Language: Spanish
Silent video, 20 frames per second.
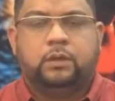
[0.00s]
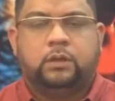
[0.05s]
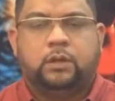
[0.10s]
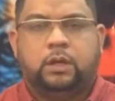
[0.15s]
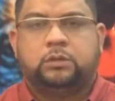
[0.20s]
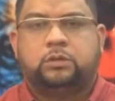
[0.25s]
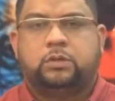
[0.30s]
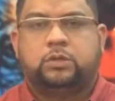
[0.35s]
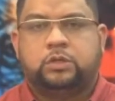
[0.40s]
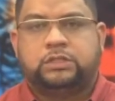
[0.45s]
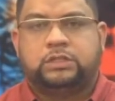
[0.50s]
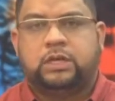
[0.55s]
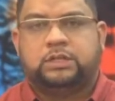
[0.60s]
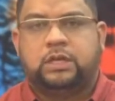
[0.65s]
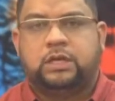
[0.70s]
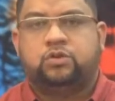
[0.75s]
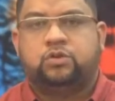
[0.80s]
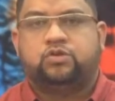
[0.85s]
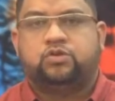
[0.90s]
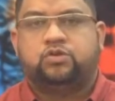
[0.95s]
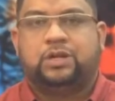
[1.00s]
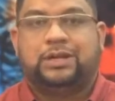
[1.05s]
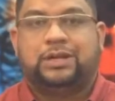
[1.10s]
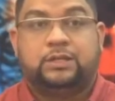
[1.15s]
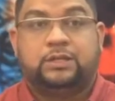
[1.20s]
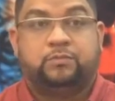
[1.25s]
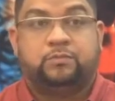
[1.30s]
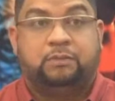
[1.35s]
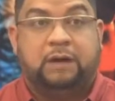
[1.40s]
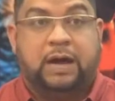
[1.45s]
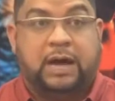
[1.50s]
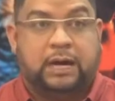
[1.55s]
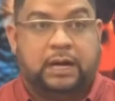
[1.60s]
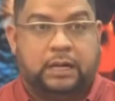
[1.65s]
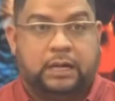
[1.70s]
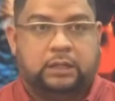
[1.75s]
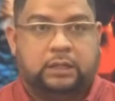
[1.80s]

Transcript: entonces ellos le disparan.